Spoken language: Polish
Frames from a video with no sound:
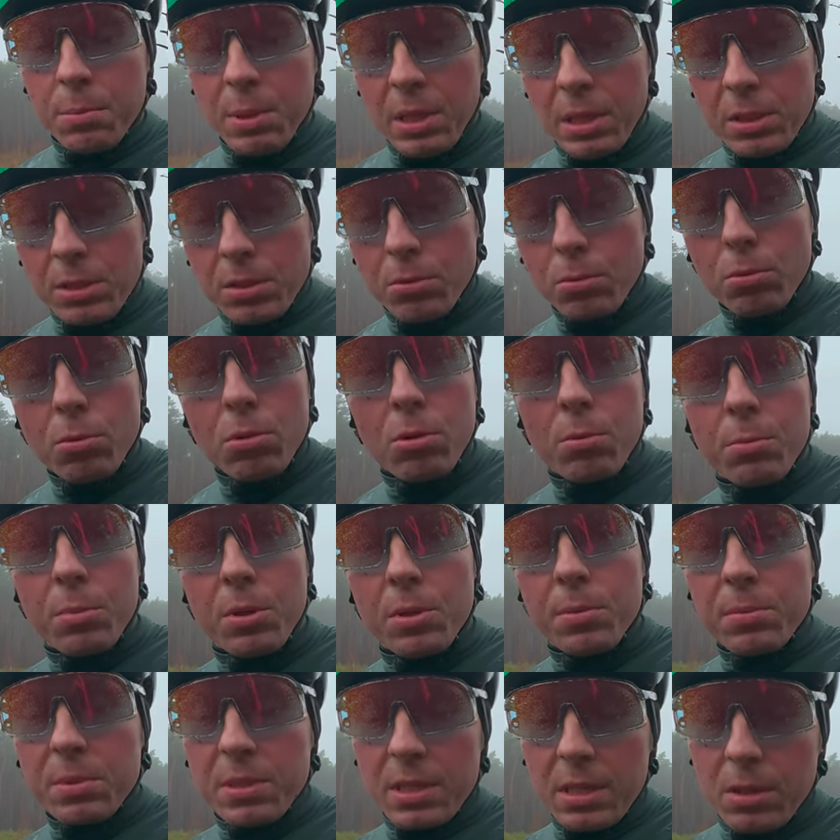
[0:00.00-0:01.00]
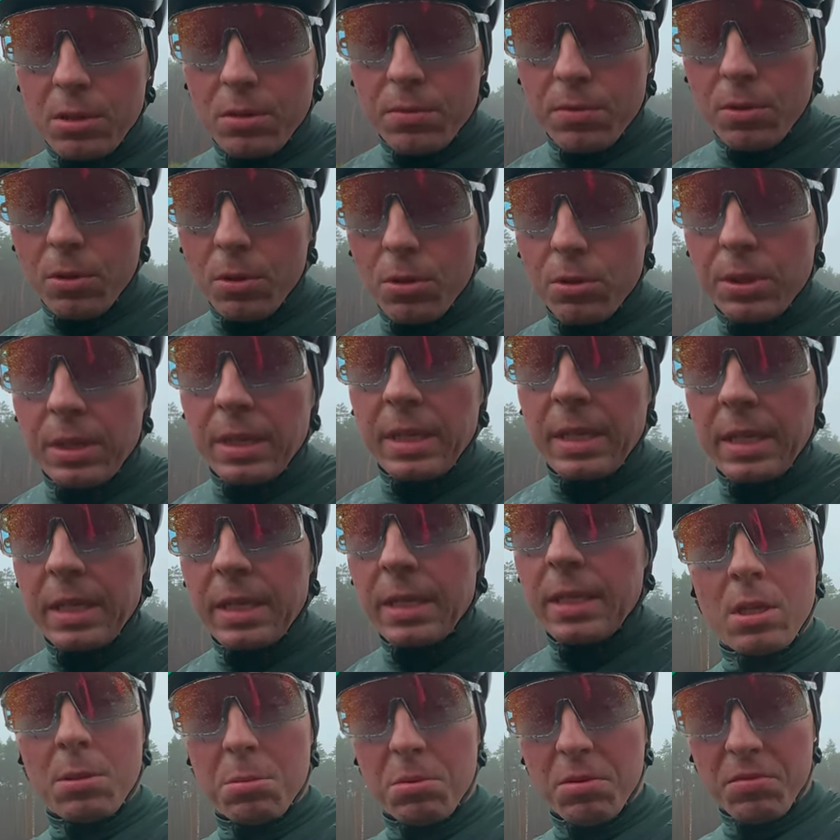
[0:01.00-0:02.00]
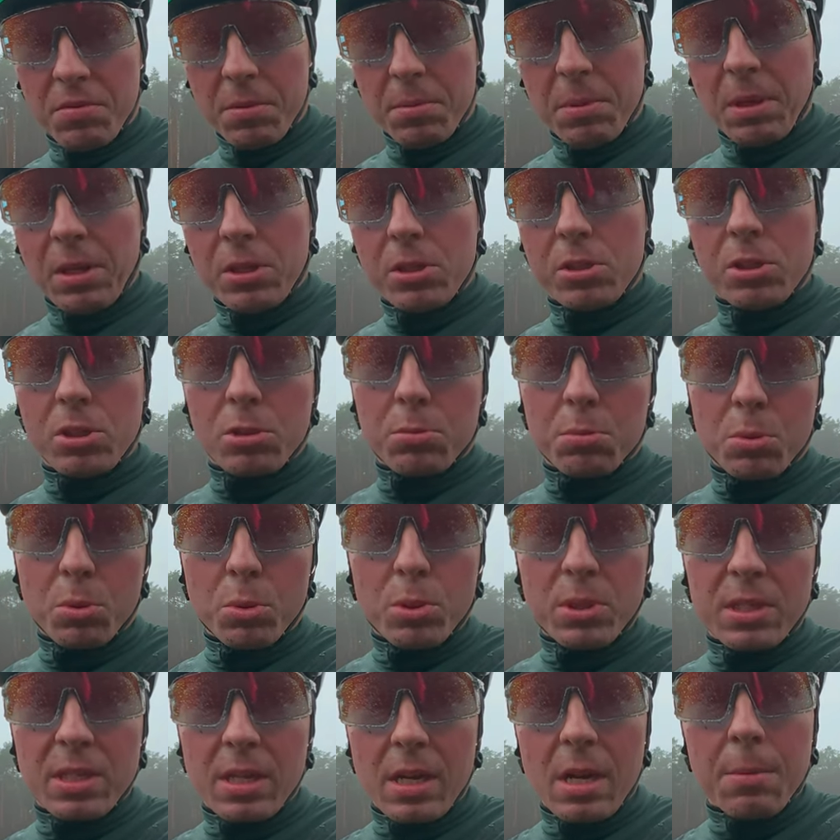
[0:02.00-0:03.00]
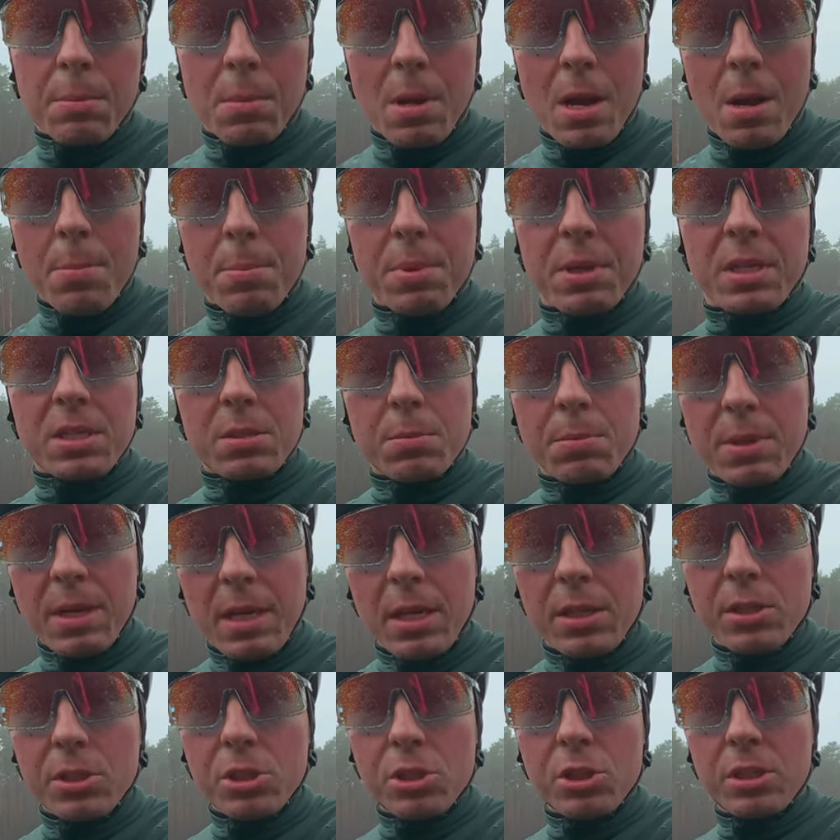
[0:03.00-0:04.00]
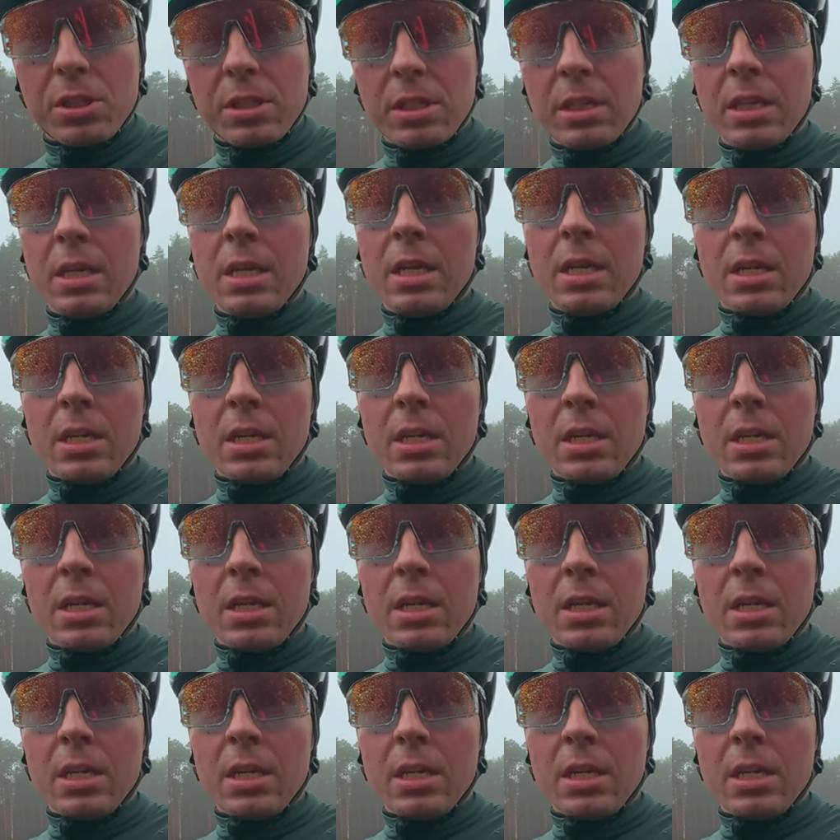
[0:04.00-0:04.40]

bardzo długo, byłem zadowolony i powiem Wam tak, czy to był SRAM Apex mechaniczny,